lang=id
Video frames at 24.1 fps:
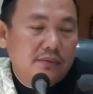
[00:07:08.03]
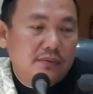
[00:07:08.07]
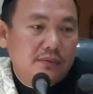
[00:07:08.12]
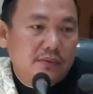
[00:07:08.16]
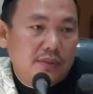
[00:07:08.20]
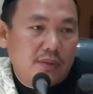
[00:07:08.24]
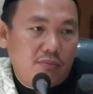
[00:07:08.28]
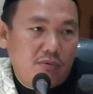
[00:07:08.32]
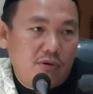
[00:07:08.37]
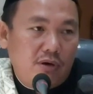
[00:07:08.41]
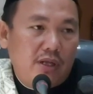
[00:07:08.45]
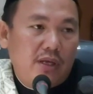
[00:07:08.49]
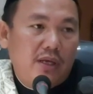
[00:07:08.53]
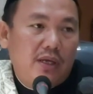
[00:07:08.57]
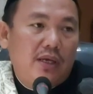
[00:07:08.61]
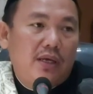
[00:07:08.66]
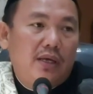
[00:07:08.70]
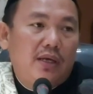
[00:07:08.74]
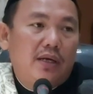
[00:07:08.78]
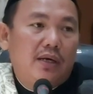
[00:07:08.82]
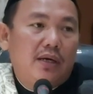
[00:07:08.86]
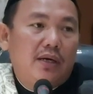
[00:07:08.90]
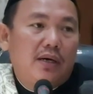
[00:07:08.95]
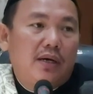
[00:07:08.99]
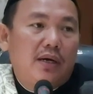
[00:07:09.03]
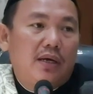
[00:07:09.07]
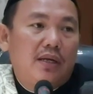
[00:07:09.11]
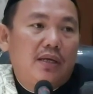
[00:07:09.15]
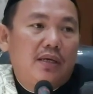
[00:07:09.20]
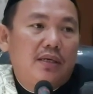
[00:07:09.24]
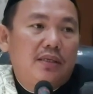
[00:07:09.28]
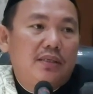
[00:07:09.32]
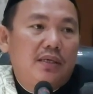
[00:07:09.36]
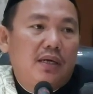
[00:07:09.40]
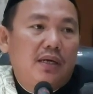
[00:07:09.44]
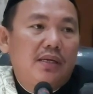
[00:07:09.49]
Nggak boleh, karena
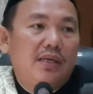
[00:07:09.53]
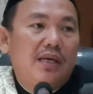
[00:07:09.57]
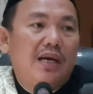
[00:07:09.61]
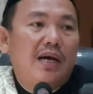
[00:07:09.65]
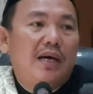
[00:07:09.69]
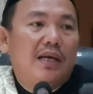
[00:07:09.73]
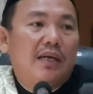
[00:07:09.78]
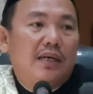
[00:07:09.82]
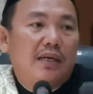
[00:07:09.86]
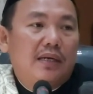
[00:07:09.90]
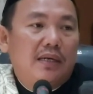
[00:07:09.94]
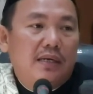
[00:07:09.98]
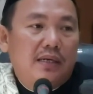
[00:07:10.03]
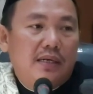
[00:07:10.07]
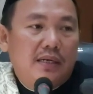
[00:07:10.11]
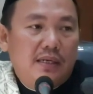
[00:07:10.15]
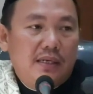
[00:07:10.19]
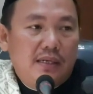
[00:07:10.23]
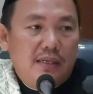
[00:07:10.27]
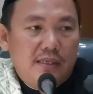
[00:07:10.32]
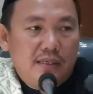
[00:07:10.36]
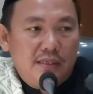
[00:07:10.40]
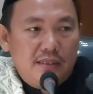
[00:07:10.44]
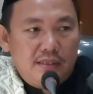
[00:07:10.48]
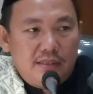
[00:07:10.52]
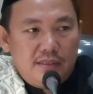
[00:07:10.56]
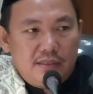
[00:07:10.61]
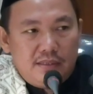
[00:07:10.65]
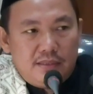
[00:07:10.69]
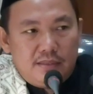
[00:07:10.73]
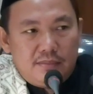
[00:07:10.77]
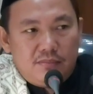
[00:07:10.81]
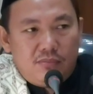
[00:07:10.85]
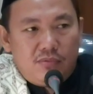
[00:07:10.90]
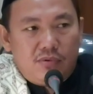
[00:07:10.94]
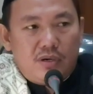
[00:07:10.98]
kijang liar,
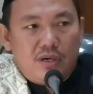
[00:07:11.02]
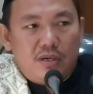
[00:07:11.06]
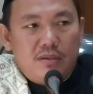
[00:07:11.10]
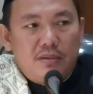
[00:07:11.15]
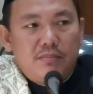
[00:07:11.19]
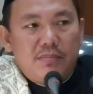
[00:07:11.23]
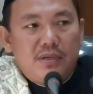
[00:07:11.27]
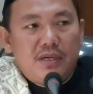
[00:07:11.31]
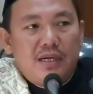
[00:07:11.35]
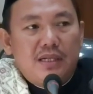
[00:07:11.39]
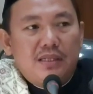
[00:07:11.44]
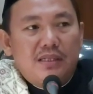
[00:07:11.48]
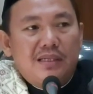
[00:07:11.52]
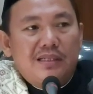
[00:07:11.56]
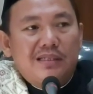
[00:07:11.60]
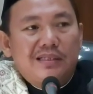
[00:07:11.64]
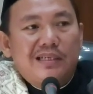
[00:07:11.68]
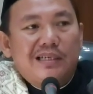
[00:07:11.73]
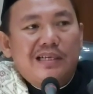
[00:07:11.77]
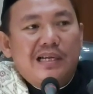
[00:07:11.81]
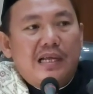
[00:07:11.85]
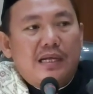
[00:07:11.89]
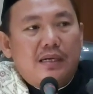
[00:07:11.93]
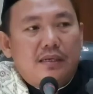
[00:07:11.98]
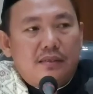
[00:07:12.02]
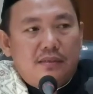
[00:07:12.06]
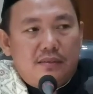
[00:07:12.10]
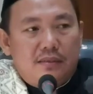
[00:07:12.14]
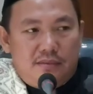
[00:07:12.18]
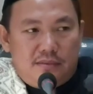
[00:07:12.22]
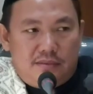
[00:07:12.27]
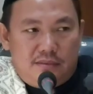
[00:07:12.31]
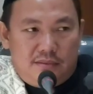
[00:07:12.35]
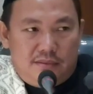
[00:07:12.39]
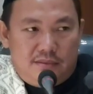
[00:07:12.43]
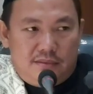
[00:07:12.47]
bukan binatang ternak.
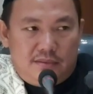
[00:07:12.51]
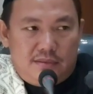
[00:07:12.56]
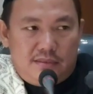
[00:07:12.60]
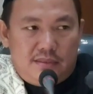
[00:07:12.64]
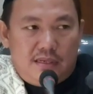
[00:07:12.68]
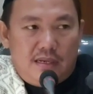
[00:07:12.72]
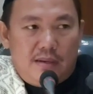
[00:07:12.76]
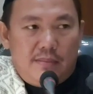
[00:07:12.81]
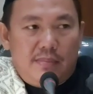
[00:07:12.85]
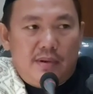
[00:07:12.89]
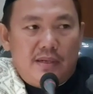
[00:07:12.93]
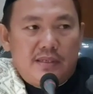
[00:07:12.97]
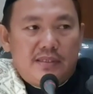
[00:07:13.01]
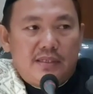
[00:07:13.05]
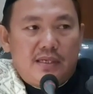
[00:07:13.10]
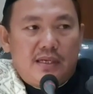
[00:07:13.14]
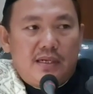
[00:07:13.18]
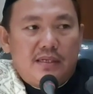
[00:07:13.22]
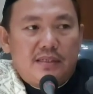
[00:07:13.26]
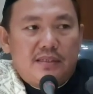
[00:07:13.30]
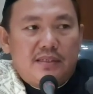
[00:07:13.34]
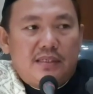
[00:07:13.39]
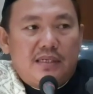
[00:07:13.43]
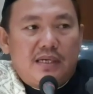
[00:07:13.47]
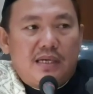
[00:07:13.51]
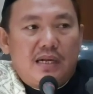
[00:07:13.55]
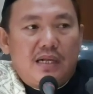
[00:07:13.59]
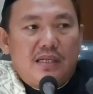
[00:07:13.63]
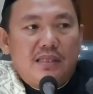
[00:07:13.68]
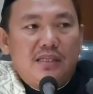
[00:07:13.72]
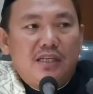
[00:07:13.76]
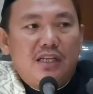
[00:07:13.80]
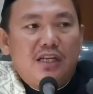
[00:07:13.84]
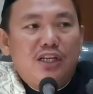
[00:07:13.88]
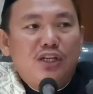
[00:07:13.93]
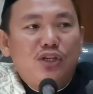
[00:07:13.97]
Apalagi
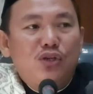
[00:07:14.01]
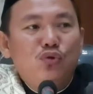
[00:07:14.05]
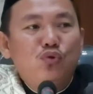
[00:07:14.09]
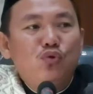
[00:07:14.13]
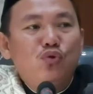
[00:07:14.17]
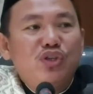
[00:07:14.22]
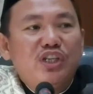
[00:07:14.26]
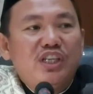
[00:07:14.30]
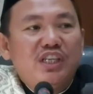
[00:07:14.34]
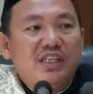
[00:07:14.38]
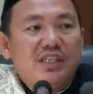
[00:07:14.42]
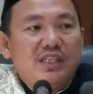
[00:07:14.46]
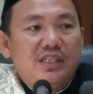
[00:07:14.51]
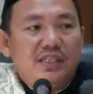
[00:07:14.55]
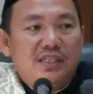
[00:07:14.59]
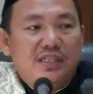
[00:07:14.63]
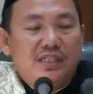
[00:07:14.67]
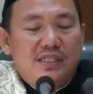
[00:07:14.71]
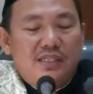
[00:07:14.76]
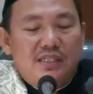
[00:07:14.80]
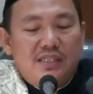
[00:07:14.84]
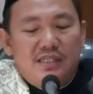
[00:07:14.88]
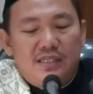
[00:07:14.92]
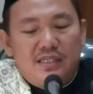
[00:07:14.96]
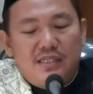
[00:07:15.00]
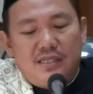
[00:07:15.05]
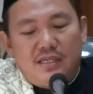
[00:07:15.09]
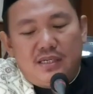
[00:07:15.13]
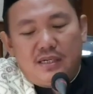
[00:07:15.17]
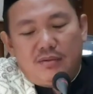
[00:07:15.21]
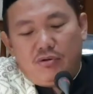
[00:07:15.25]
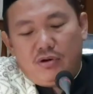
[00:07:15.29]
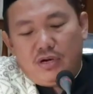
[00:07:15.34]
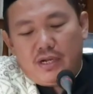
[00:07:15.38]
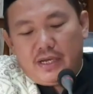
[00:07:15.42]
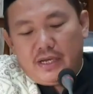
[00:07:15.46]
sekarang dilindungi,
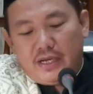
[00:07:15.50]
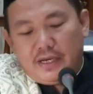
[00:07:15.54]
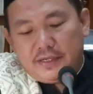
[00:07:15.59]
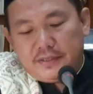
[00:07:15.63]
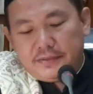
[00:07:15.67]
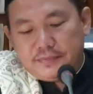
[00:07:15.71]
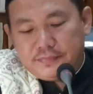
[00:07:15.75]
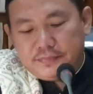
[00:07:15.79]
nggak boleh.